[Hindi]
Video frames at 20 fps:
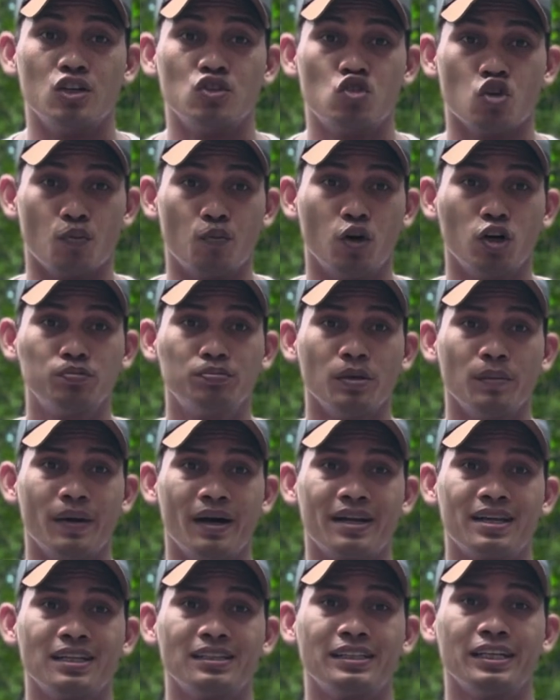जो बहुत
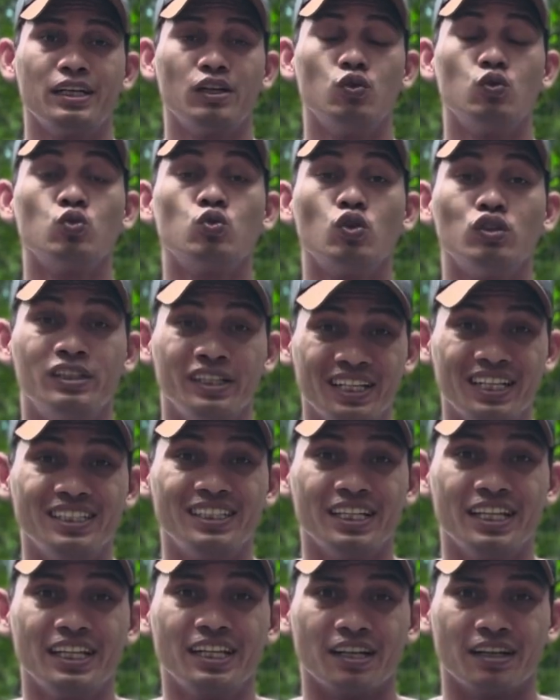बीमार रहते हैं उनको धीरे
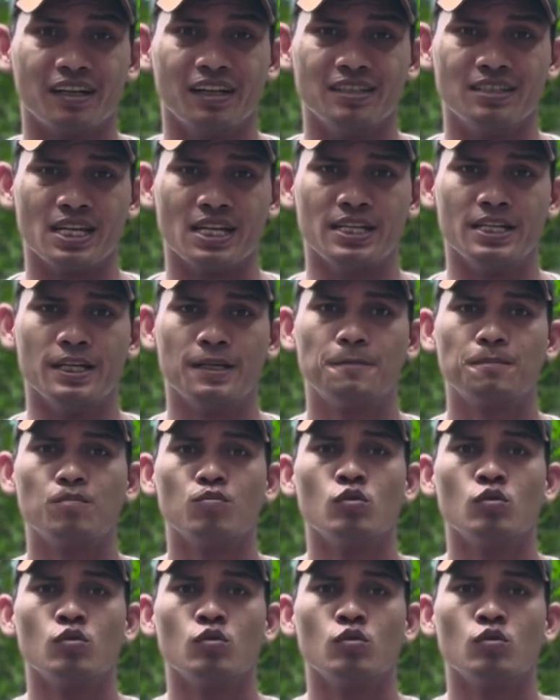धीरे करना चाहिए